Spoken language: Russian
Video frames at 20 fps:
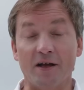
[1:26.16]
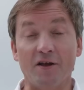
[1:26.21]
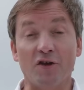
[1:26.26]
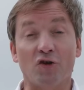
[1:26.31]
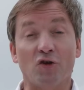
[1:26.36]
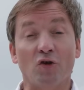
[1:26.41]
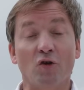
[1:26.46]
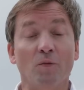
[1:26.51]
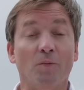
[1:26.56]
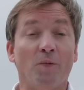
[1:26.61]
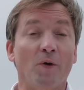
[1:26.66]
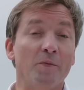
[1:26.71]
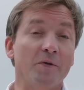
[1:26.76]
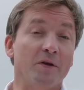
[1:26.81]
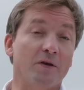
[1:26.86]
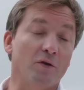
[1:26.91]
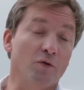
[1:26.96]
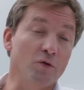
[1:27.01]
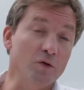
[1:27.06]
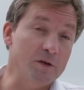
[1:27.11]
Конечно, он
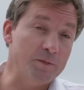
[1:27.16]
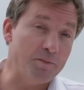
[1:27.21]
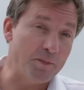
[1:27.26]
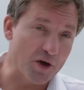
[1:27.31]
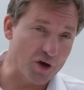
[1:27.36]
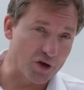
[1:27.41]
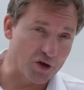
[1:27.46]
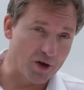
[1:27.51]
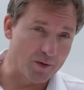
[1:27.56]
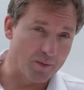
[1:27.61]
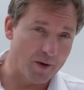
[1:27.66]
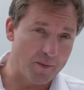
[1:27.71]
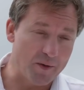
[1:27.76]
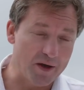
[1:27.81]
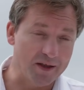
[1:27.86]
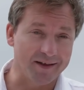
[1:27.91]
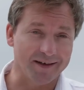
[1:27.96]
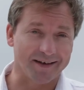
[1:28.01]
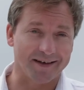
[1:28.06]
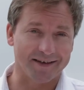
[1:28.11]
помнит и успешные
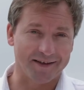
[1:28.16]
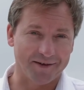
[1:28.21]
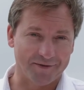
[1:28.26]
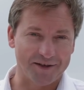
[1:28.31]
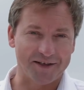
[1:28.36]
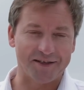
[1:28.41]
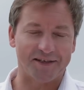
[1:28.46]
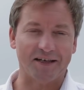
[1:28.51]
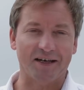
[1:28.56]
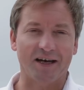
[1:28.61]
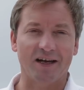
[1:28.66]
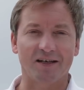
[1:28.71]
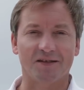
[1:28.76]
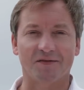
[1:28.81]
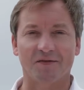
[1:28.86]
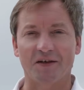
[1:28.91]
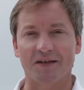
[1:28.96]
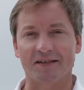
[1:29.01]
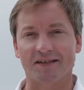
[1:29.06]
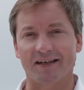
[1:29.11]
моменты, когда вы достигали своей